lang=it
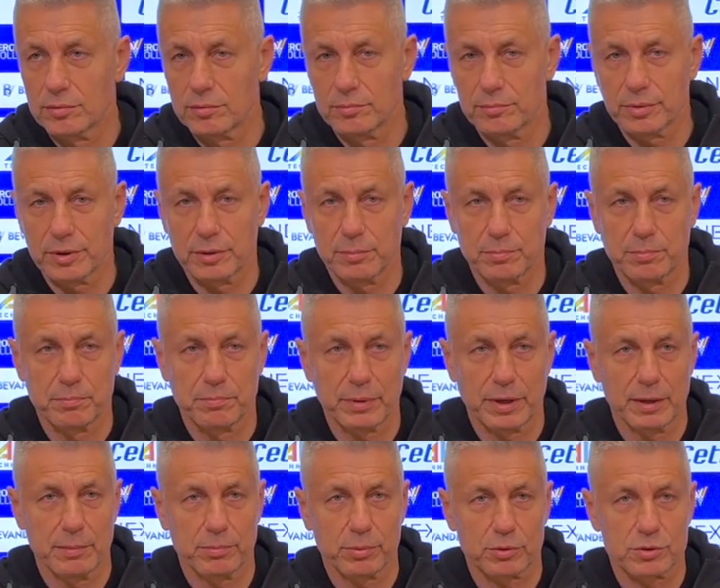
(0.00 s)
per, i, per
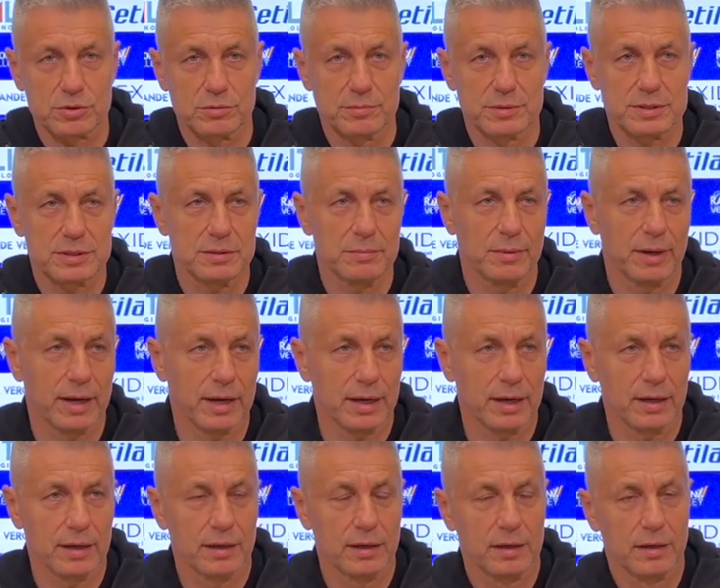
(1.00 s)
le prossime
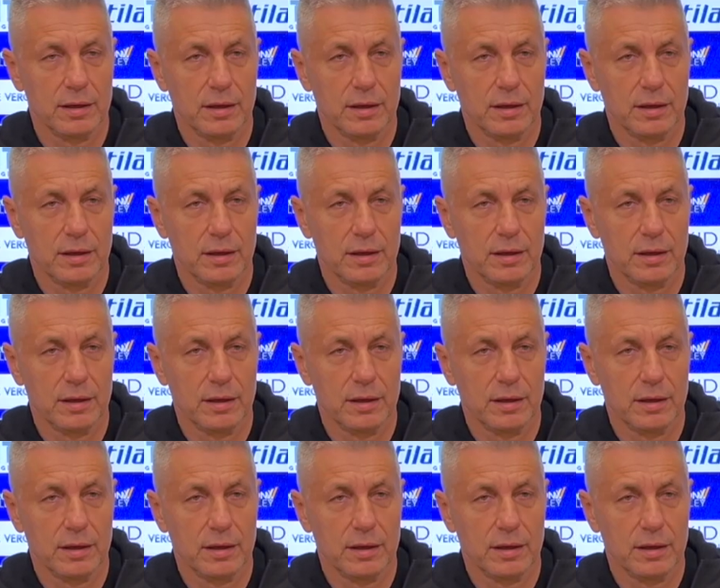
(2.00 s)
settimane